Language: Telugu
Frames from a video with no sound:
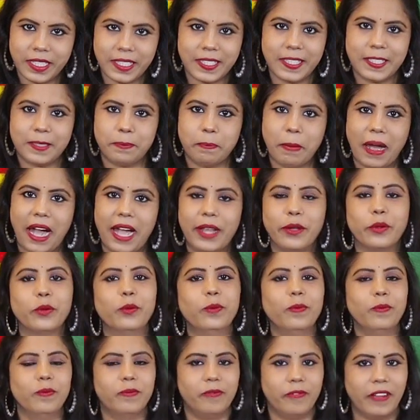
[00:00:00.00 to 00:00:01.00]
దిస్ ఇస్ బాను
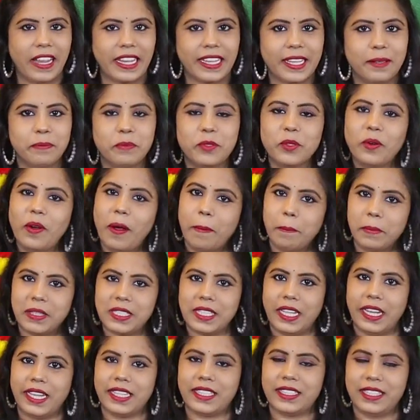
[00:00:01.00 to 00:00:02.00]
వెల్కమ్ టు అమ్మ
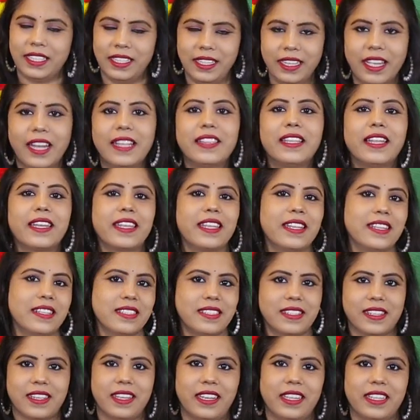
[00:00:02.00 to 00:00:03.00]
సెలెక్షన్ అందరికీ
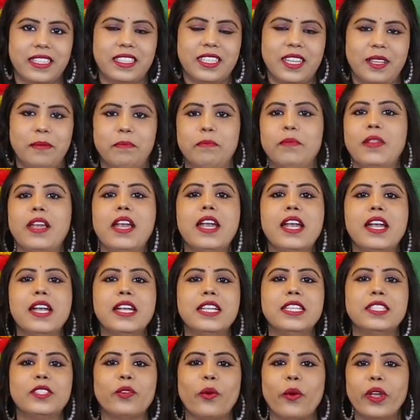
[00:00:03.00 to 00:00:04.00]
నచ్చే కలెక్షన్
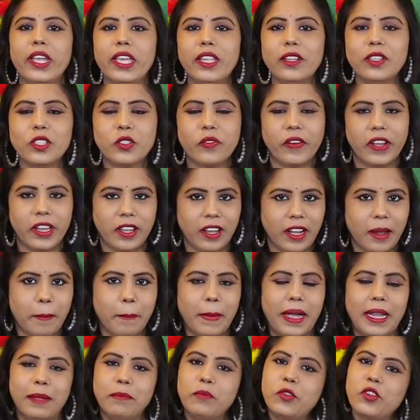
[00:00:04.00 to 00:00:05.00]
సో ఈ రోజు వీడియోలో
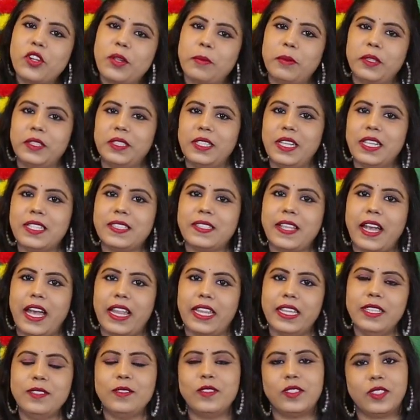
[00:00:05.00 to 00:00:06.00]
మనం చూడబోతున్న
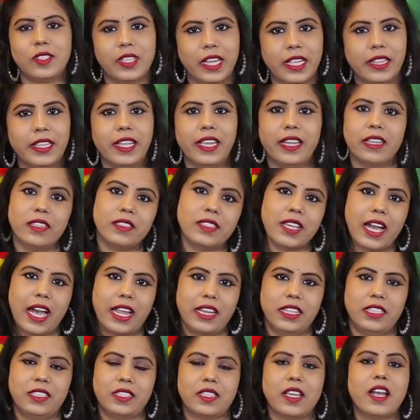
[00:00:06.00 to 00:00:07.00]
శారీస్ చందేరి
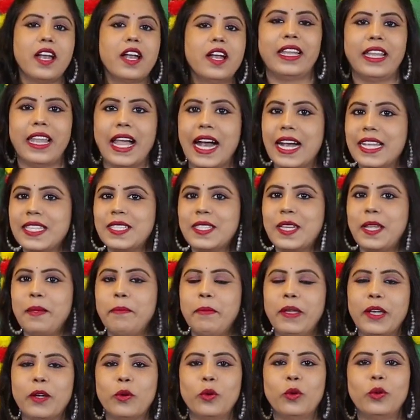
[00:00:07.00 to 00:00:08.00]
శారీస్ నేను లాస్ట్ టైం
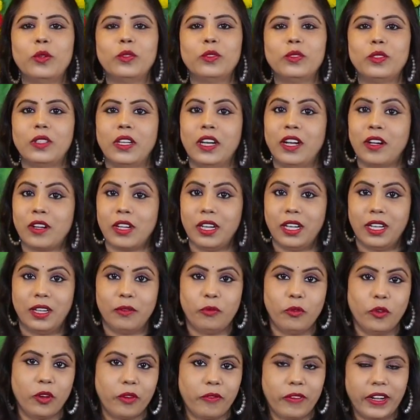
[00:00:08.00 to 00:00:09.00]
మీకు ఒక
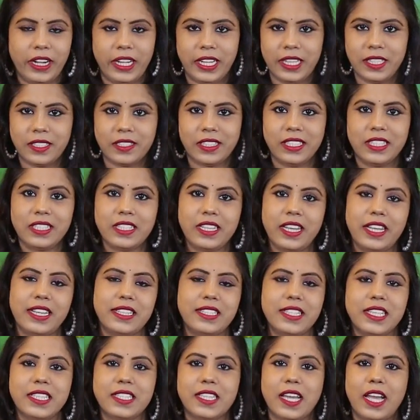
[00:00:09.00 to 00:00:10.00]
ఫోర్ ఫైవ్ డిజైన్స్ షేర్
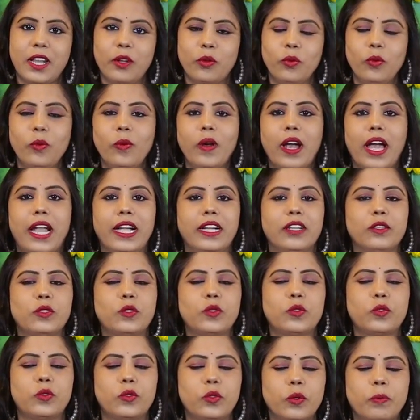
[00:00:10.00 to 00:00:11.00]
చేశాను అండ్
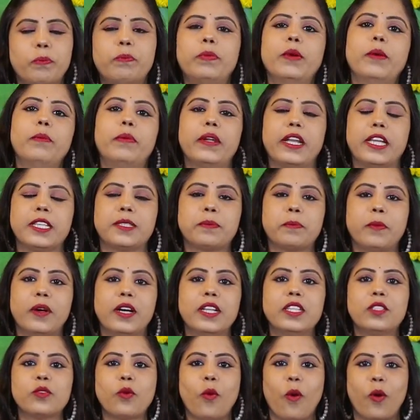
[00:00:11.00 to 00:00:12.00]
సూపర్
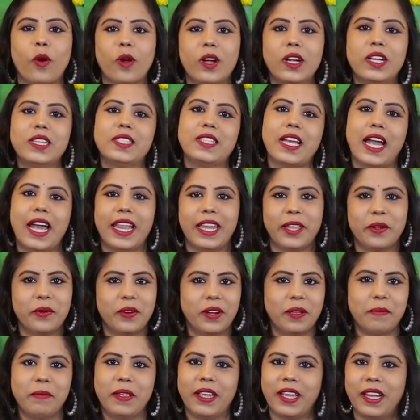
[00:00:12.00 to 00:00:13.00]
రెస్పాన్స్ ఒక్క శారీ
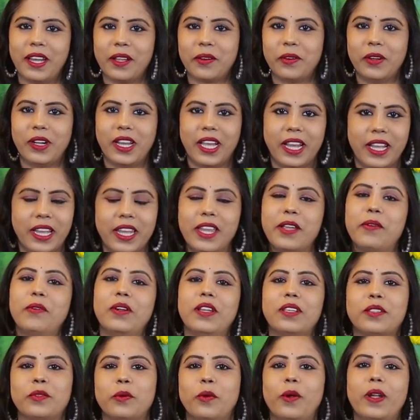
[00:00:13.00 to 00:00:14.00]
కూడా మిగలకుండా అన్ని
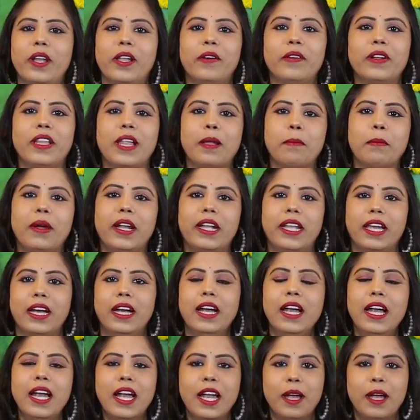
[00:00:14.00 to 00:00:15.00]
కూడా సోల్డ్ అవుట్ అనమాట
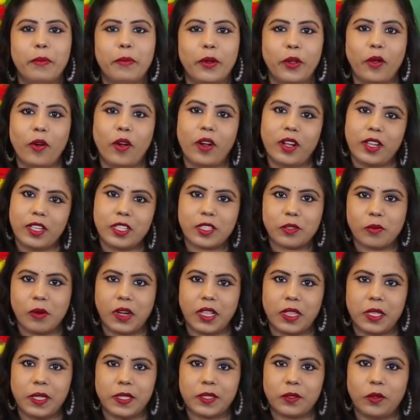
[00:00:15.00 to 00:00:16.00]
ప్రీ ఆర్డర్స్
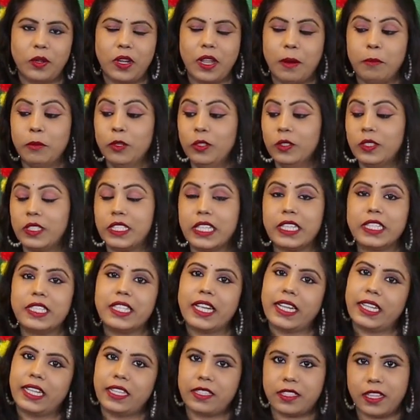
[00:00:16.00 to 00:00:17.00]
కూడా తీసుకున్నాము జిగ్
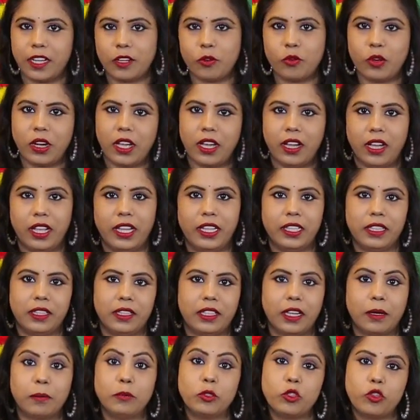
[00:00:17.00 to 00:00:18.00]
జాగ్ డిజైన్ కూడా
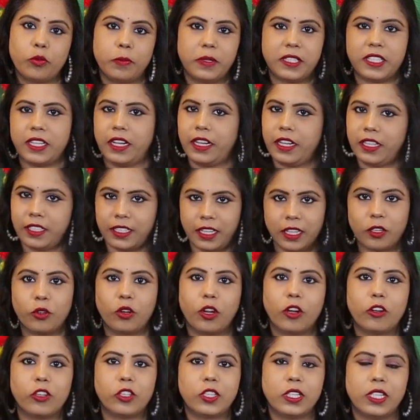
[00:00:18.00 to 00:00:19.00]
ఇంతకుముందు చూపించిన డిజైన్
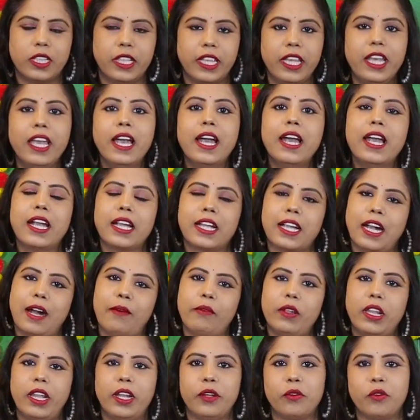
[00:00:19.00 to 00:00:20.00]
కూడా వచ్చింది
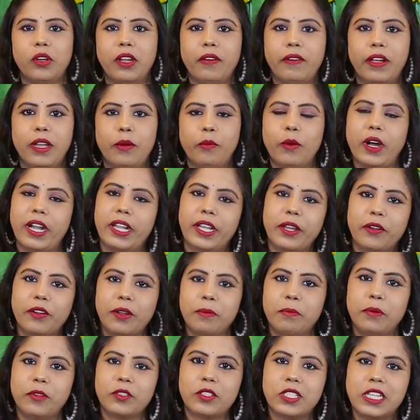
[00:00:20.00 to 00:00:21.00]
అనుకునే వాళ్ళు వాటిని
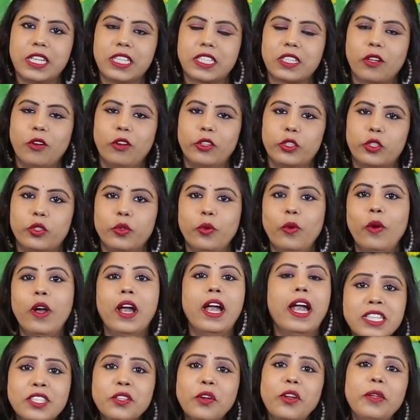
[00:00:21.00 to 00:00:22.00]
కూడా బుక్ చేసుకోవచ్చు
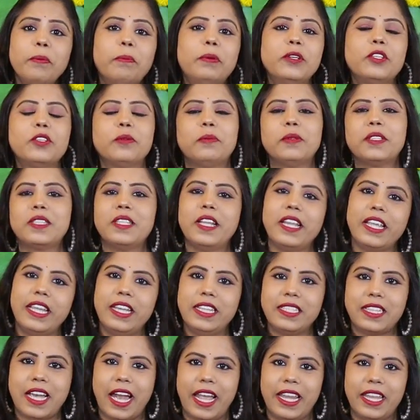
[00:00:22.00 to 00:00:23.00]
సో ఇప్పుడు చూపిస్తున్న
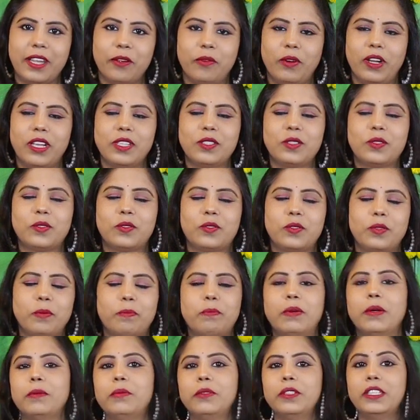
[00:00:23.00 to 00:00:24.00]
ఈ శారీ కూడా
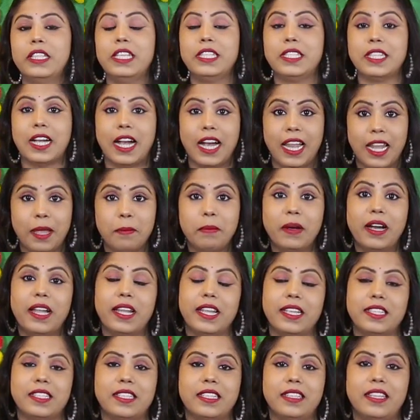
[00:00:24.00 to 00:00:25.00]
సూపర్ ఉంది చాలా బాగా
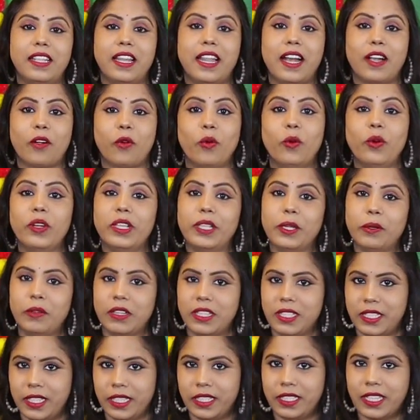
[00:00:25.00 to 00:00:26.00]
నచ్చింది నాకు ఇది
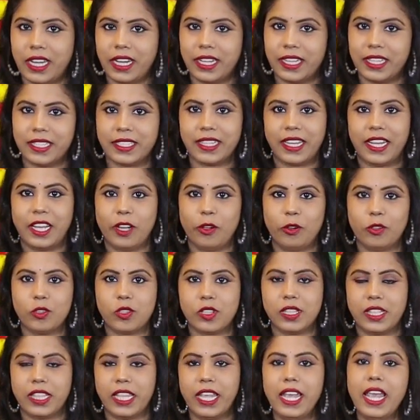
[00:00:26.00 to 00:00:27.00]
కూడా జిగ్ జాగ్ డిజైన్లో
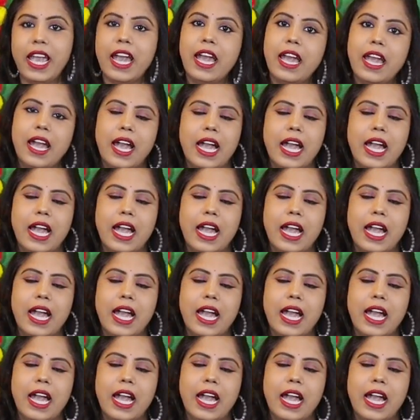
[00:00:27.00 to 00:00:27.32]
వచ్చింది